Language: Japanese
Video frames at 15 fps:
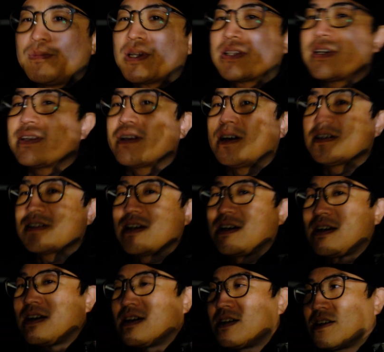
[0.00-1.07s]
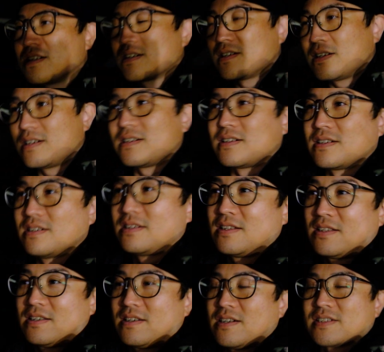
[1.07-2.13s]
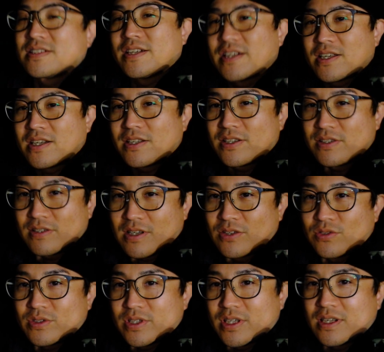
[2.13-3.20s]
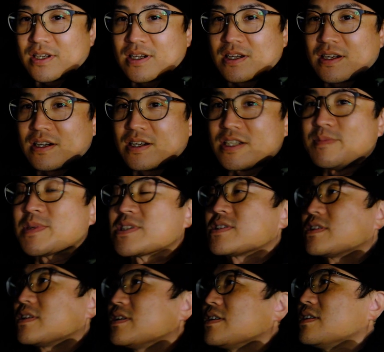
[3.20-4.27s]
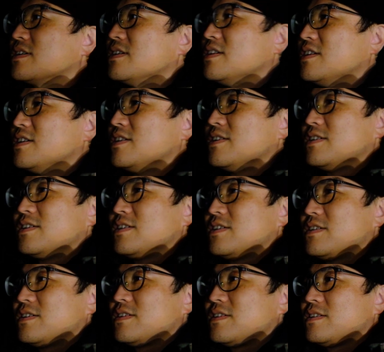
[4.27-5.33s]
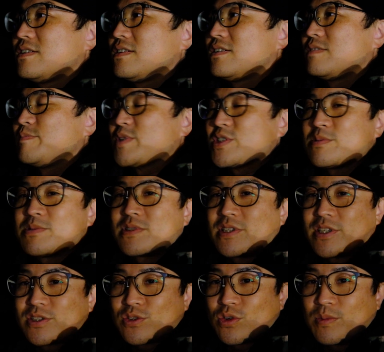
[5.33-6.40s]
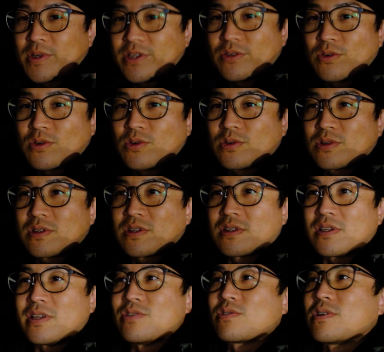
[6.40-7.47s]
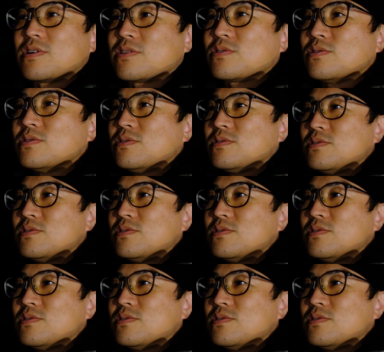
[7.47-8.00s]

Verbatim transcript: またいで朝焼けが出る可能性がありまして、自分がねそこまで残っていようかなと。